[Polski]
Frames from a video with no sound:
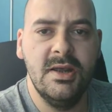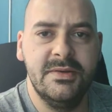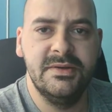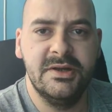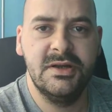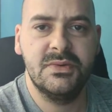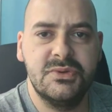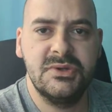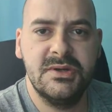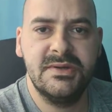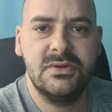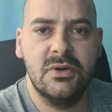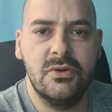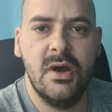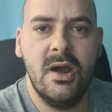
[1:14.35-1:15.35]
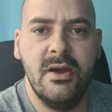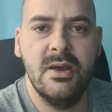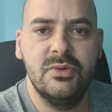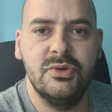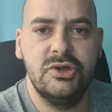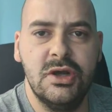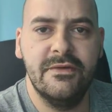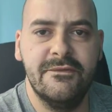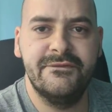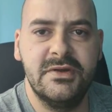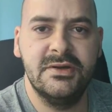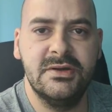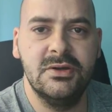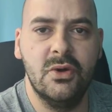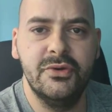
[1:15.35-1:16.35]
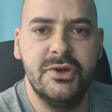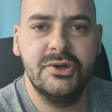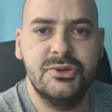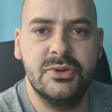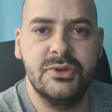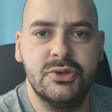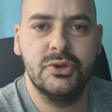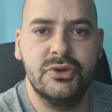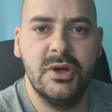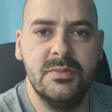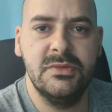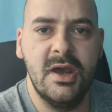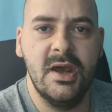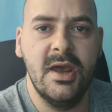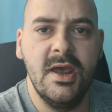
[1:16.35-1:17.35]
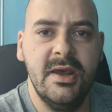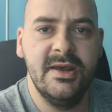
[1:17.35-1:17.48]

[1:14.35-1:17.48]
Nade wszystko kochałem cię wtedy, odeszłaś ode mnie.